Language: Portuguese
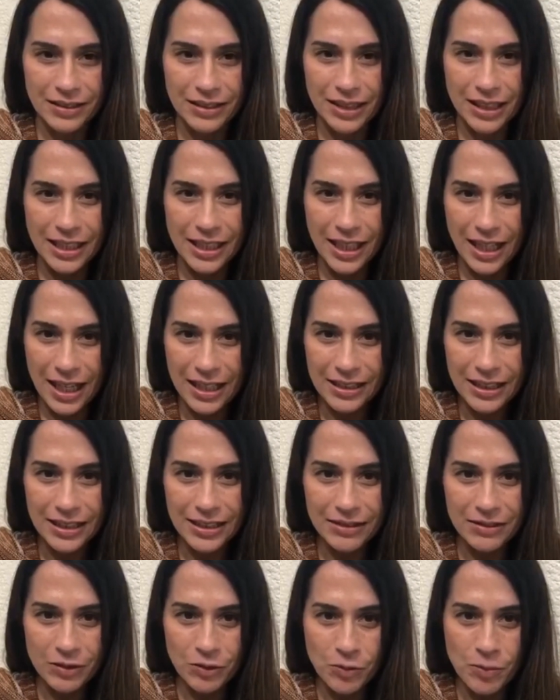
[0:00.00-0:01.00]
Em
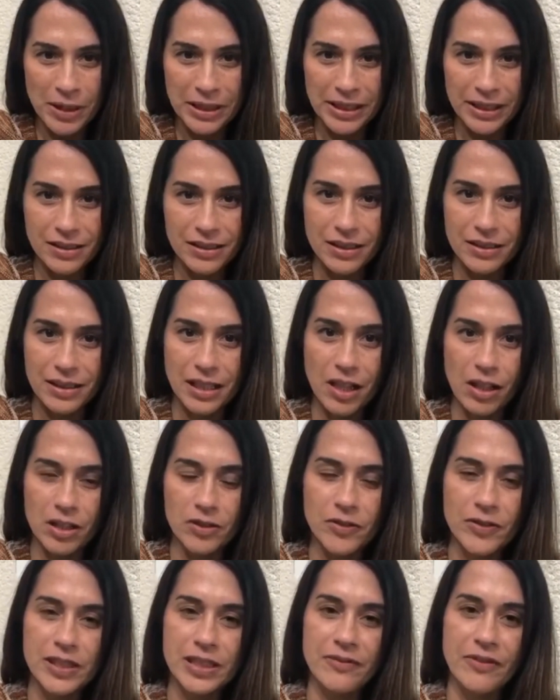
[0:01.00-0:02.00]
cada uma dessas aulas
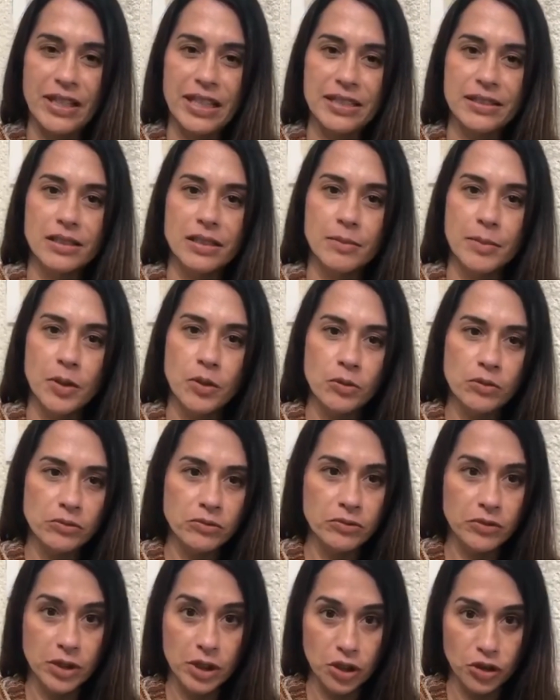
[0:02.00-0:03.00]
você vai receber um
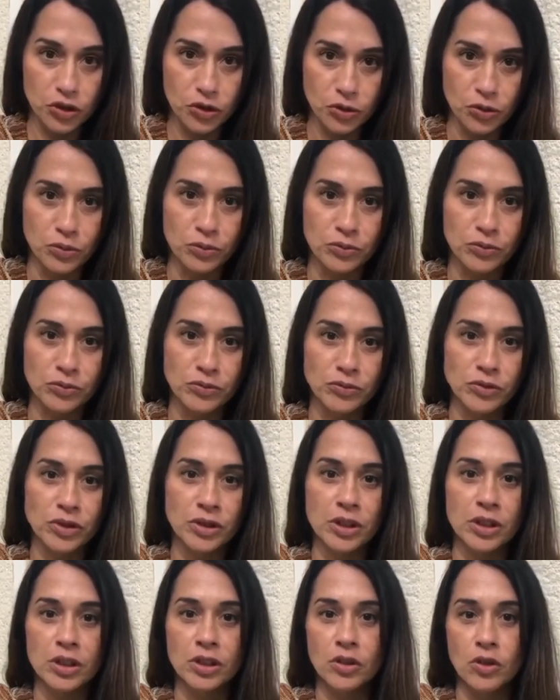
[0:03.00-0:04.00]
vídeo
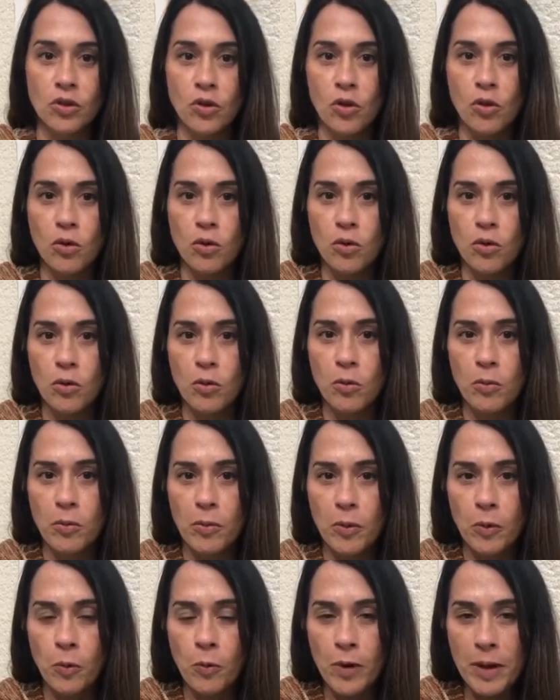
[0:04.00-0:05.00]
com
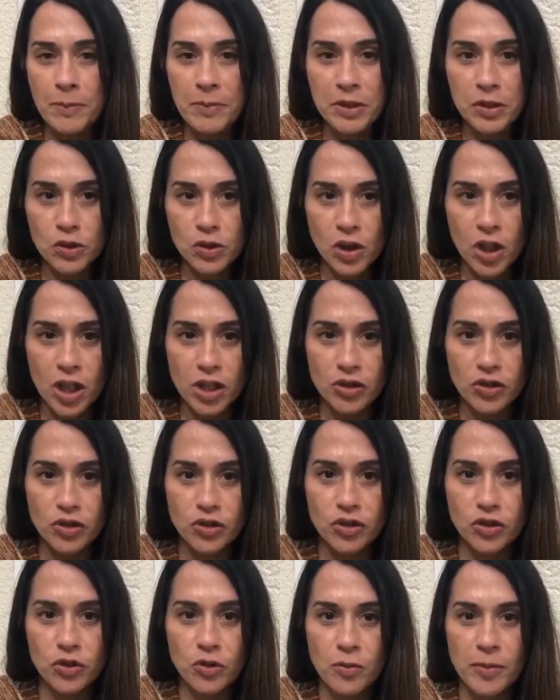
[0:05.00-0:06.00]
um episódio
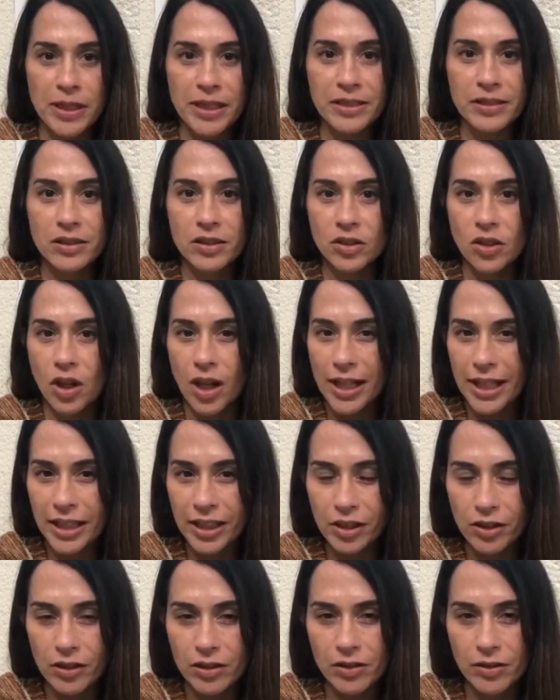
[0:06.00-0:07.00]
de uma história que
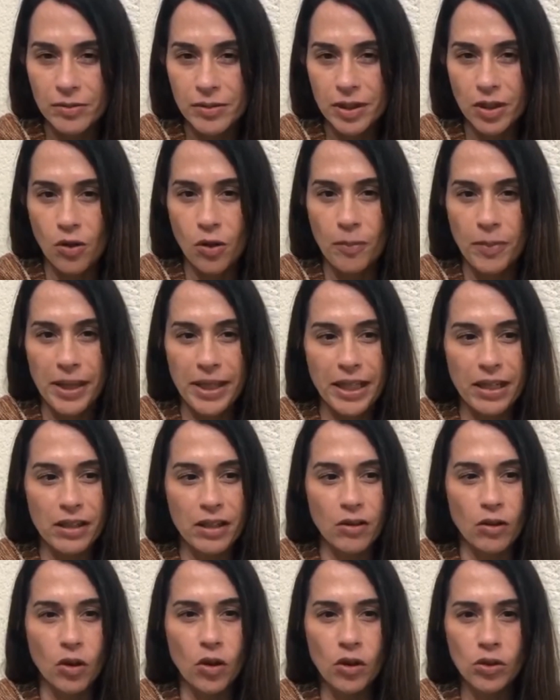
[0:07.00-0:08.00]
nós vamos acompanhar
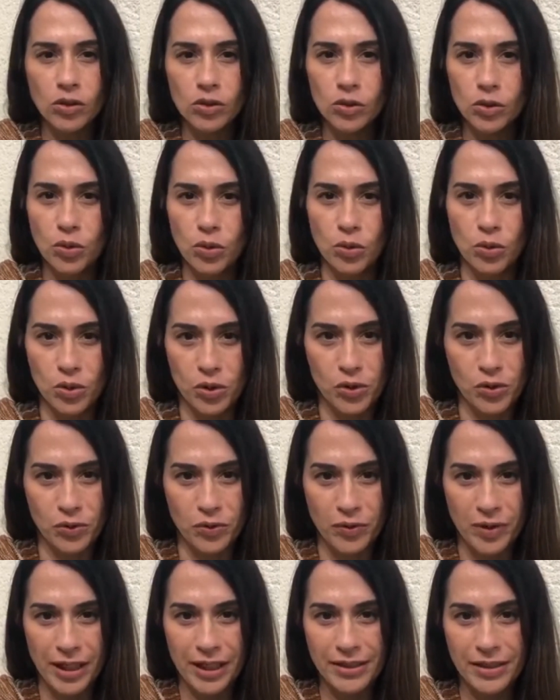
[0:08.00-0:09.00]
ao longo do curso.
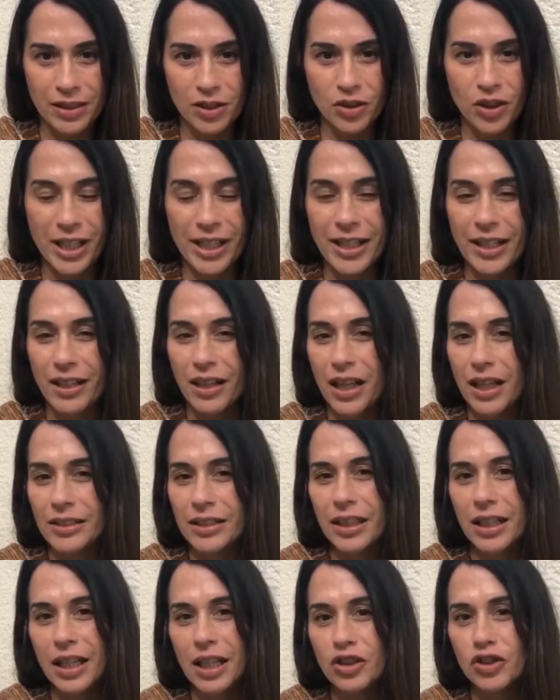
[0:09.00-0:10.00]
Essa história
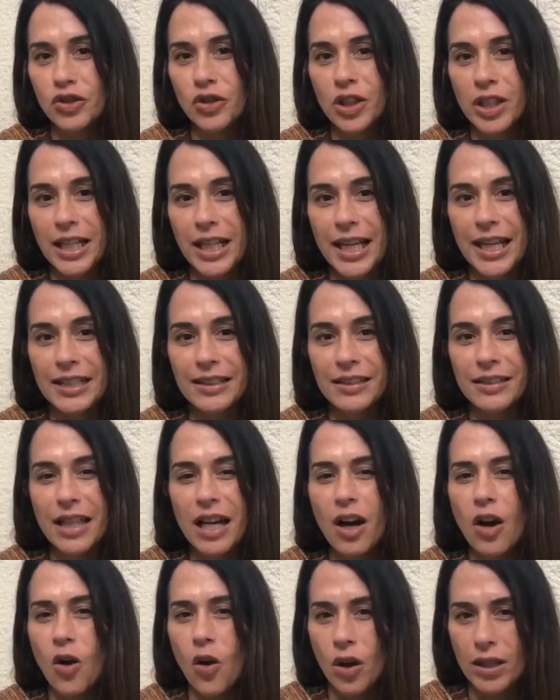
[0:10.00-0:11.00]
relata a jornada da
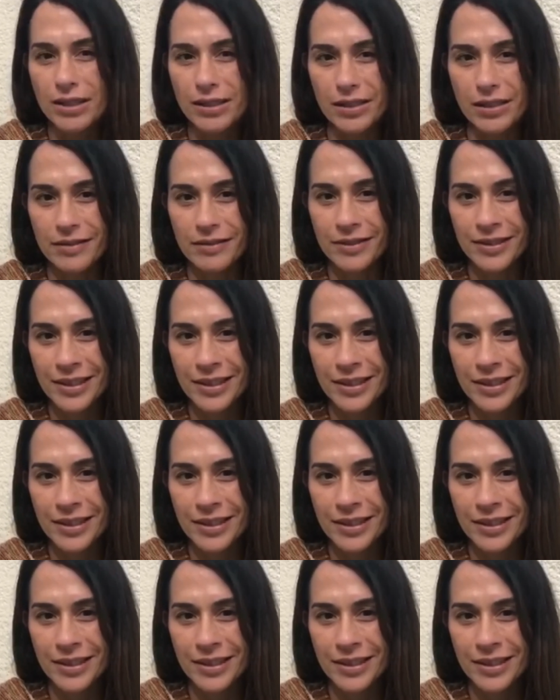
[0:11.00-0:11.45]
Rosa.